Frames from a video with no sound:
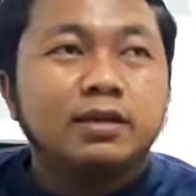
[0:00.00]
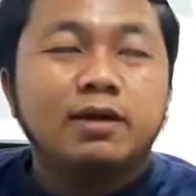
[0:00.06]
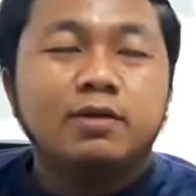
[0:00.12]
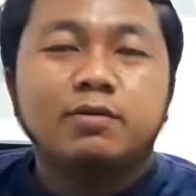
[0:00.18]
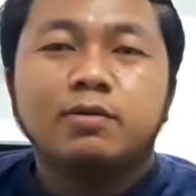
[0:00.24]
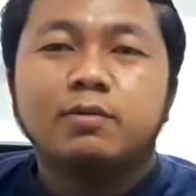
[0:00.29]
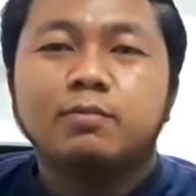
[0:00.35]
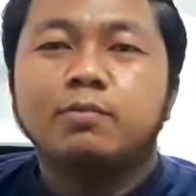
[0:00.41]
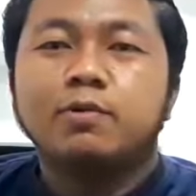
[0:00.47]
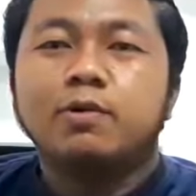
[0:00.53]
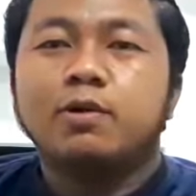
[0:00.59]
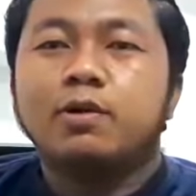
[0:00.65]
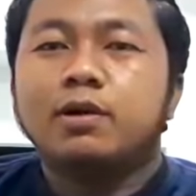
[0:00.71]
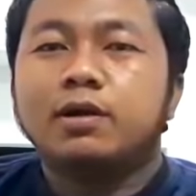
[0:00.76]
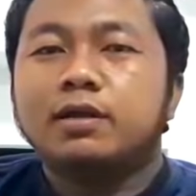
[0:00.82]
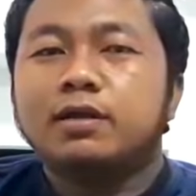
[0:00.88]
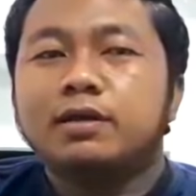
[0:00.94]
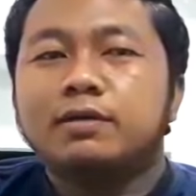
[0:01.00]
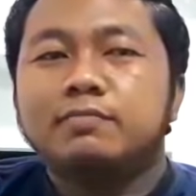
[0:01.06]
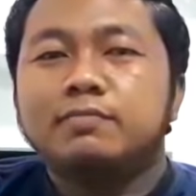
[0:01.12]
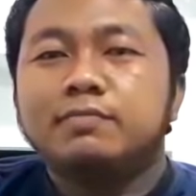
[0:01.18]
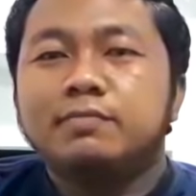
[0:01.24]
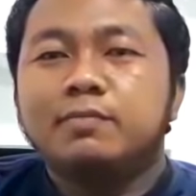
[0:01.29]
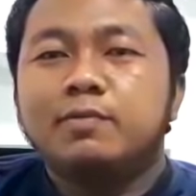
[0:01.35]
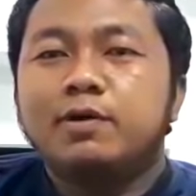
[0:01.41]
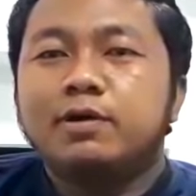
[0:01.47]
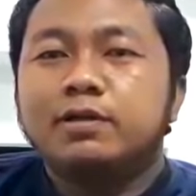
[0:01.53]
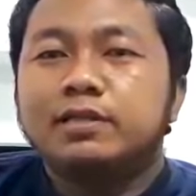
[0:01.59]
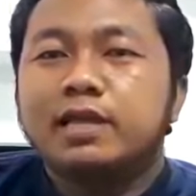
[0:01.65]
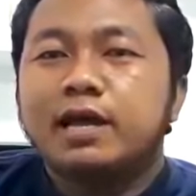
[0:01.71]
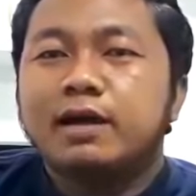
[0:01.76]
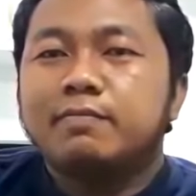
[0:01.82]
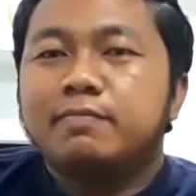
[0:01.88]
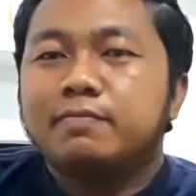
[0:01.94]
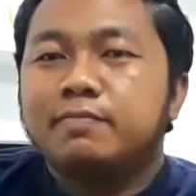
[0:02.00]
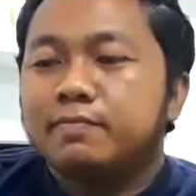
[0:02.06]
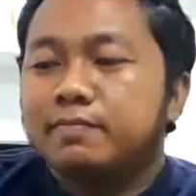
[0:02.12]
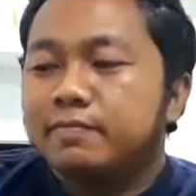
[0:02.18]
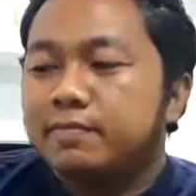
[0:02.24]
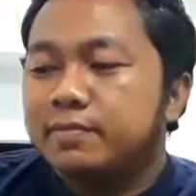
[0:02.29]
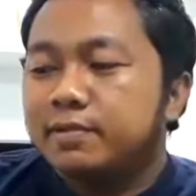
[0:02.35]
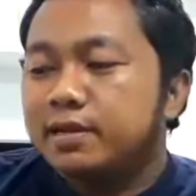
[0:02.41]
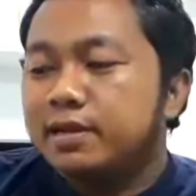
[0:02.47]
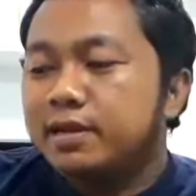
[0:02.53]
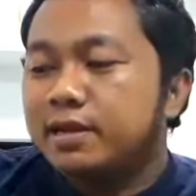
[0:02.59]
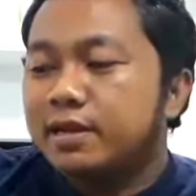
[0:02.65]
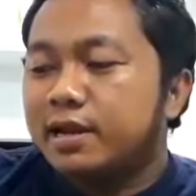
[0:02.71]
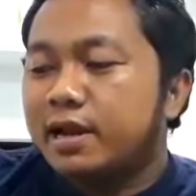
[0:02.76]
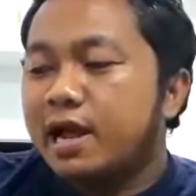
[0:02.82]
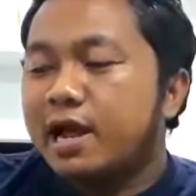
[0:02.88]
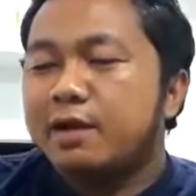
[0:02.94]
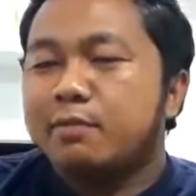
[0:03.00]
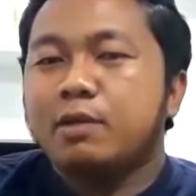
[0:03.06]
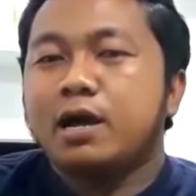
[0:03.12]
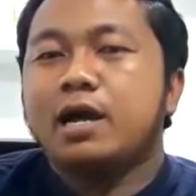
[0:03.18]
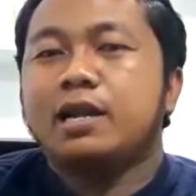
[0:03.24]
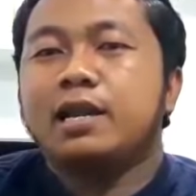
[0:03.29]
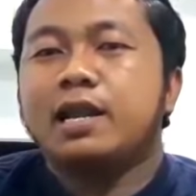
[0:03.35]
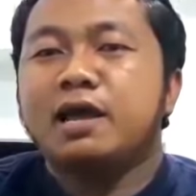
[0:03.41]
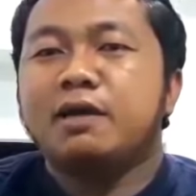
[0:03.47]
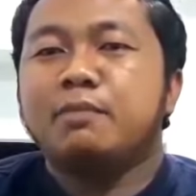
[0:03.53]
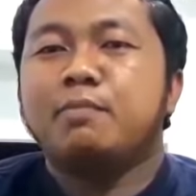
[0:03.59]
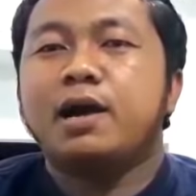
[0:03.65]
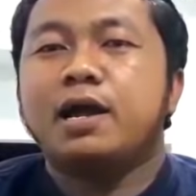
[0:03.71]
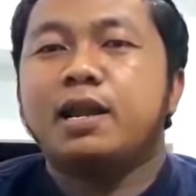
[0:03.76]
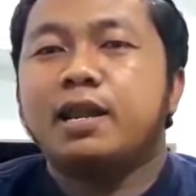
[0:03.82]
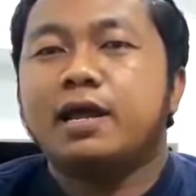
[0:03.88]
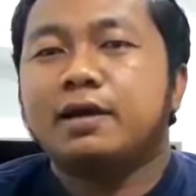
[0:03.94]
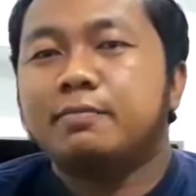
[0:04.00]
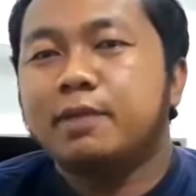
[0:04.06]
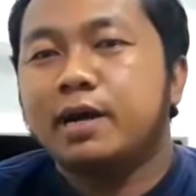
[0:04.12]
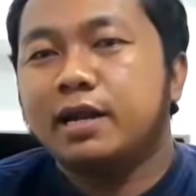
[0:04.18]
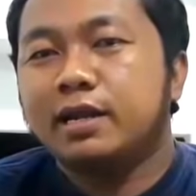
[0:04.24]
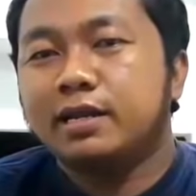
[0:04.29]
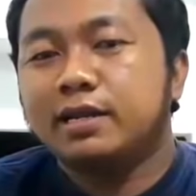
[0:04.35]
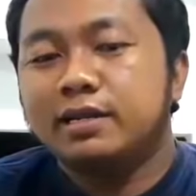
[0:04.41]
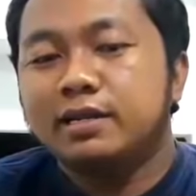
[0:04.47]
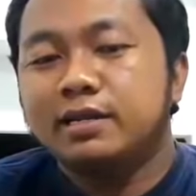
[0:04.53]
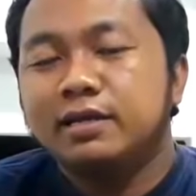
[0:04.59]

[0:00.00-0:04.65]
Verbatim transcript: เราลองมองเลยครับมองตามข้างบ้านหน้าบ้านหลังบ้าน